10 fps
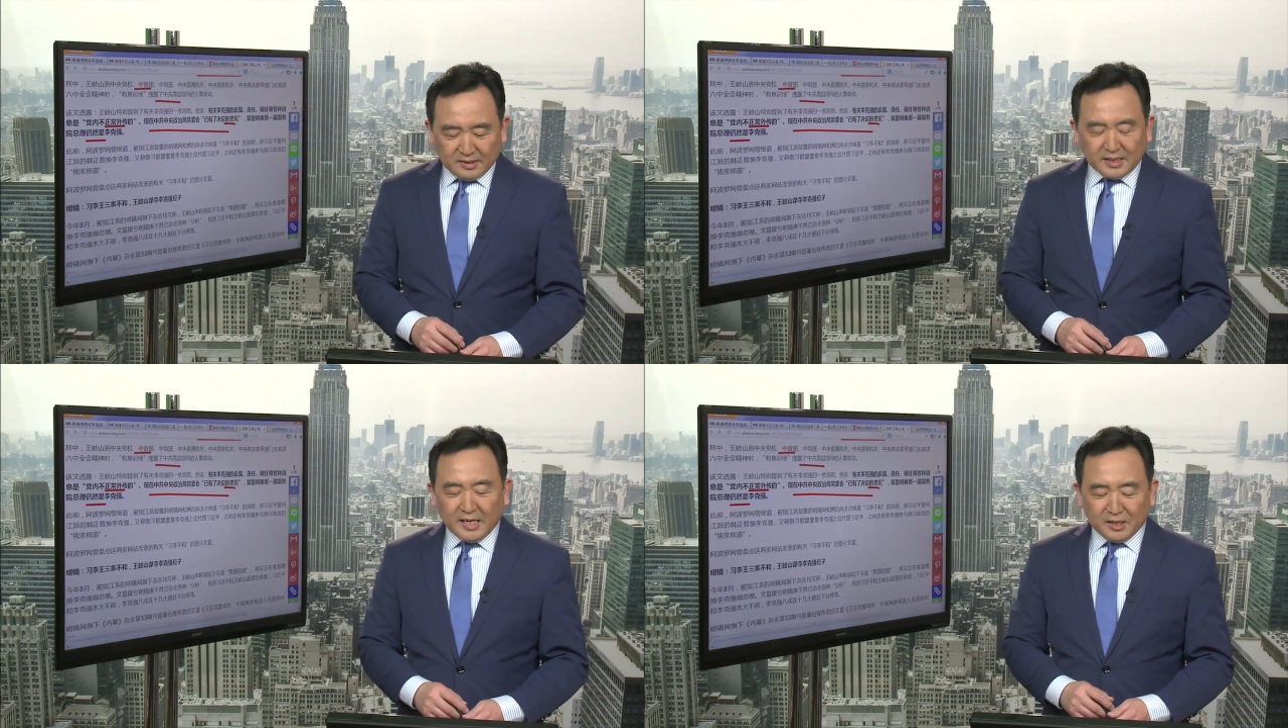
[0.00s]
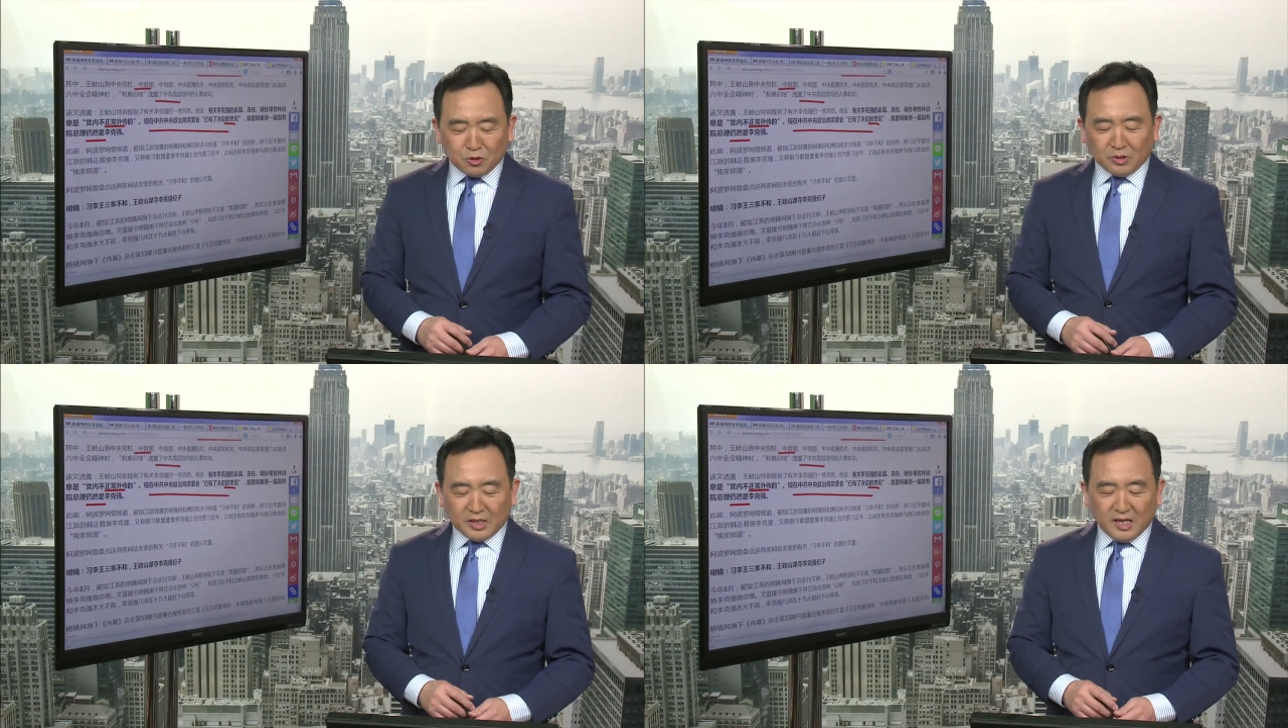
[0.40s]
这里
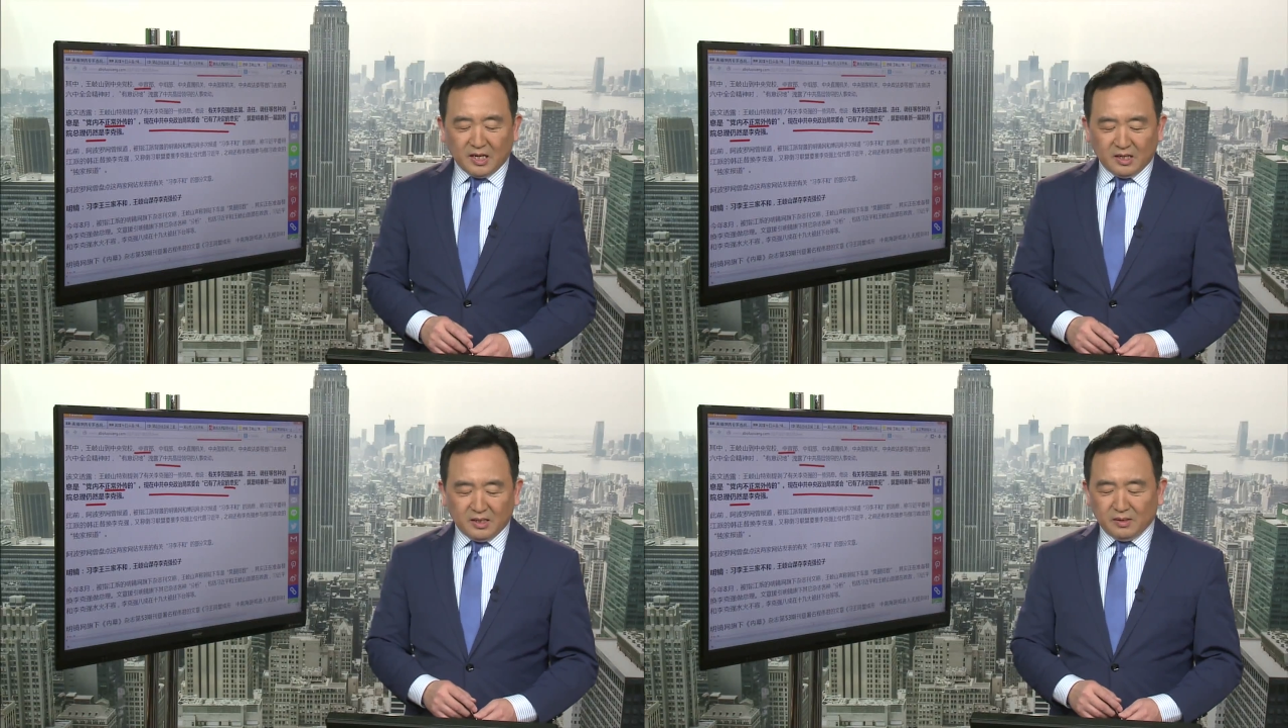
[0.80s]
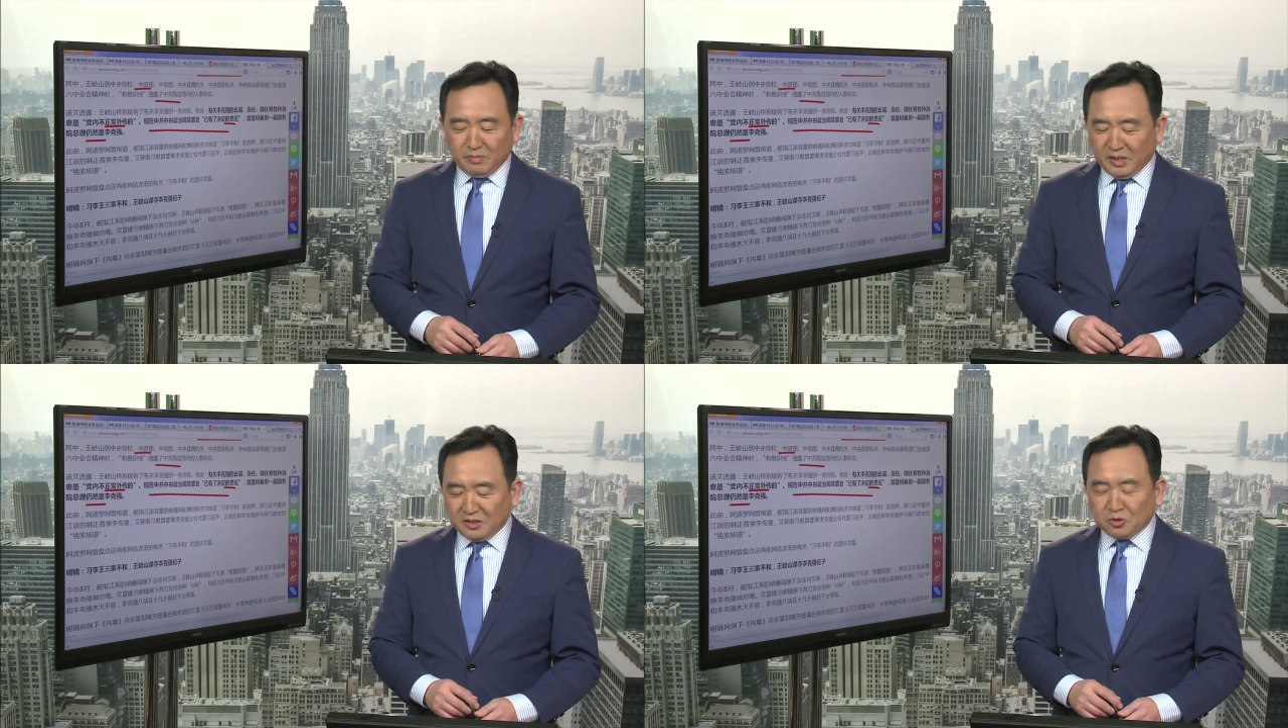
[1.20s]
说的“
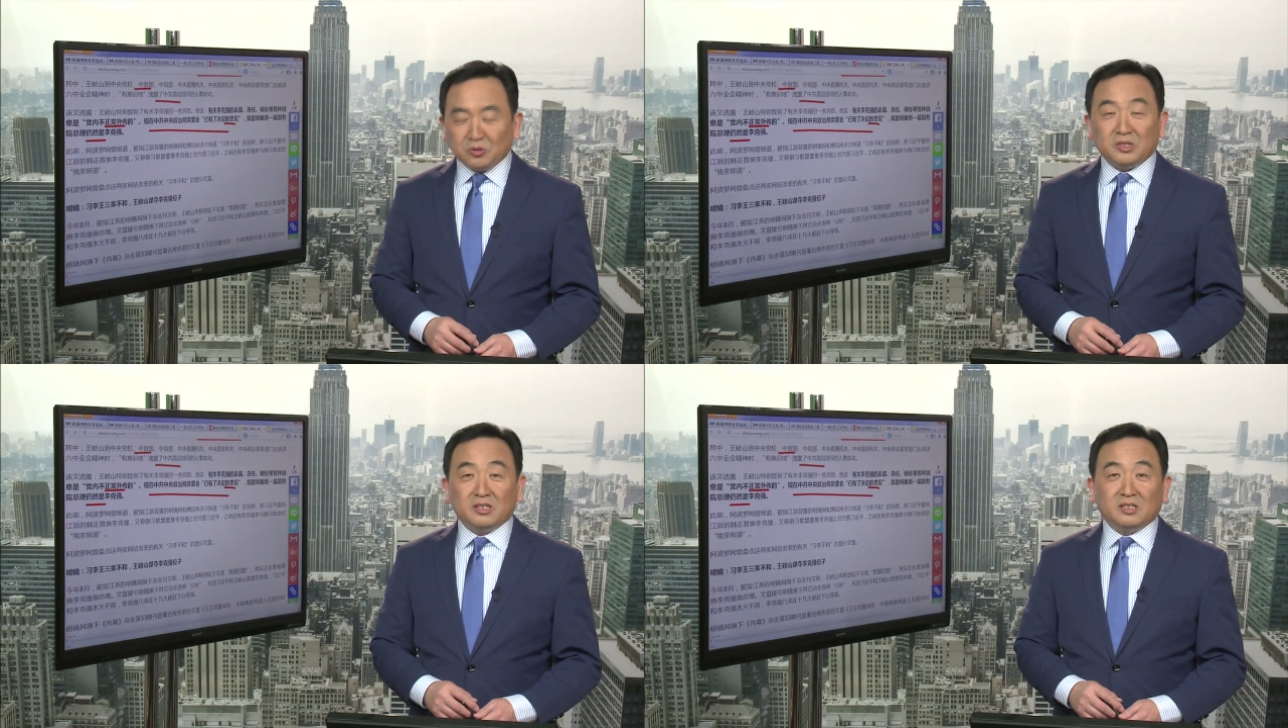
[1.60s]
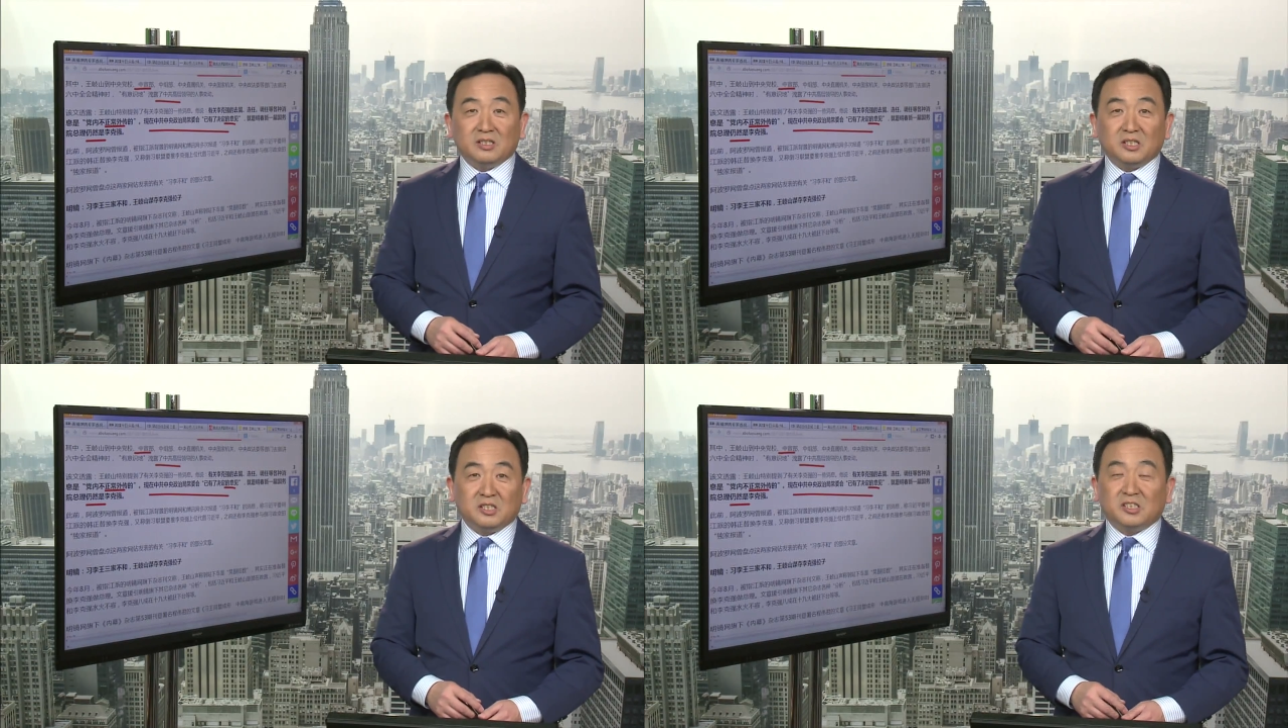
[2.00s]
明春”
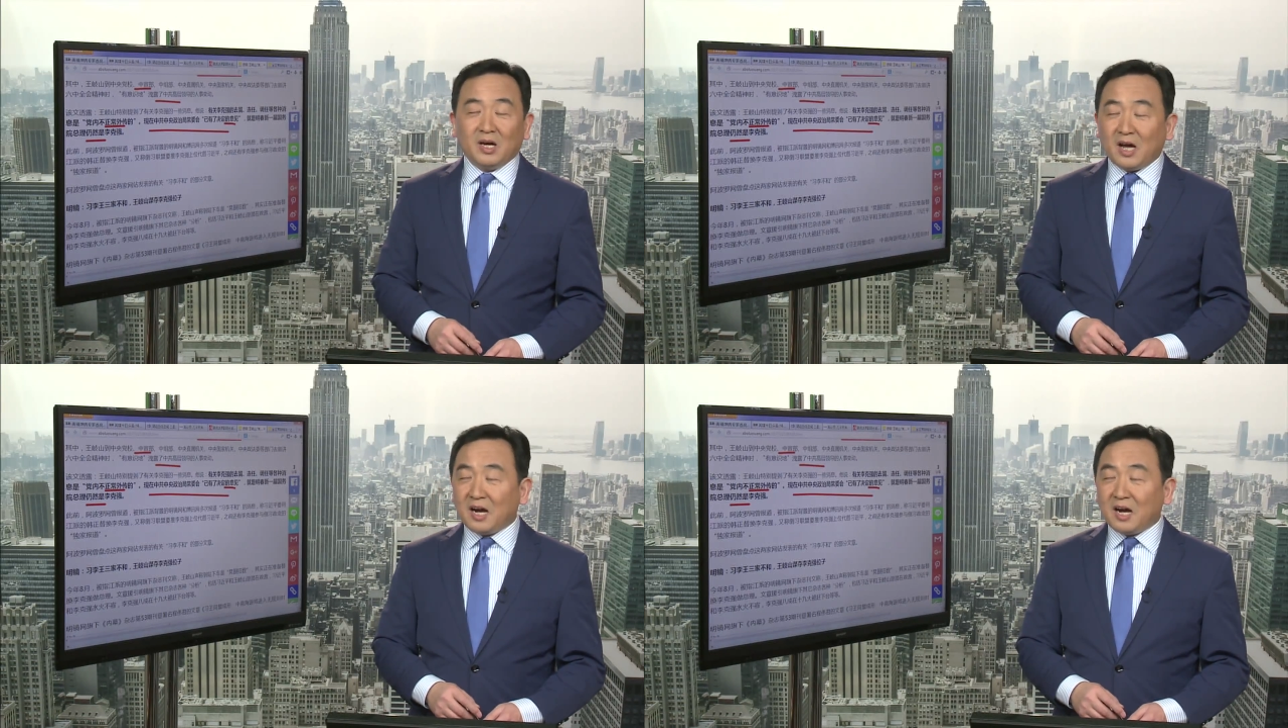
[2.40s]
是指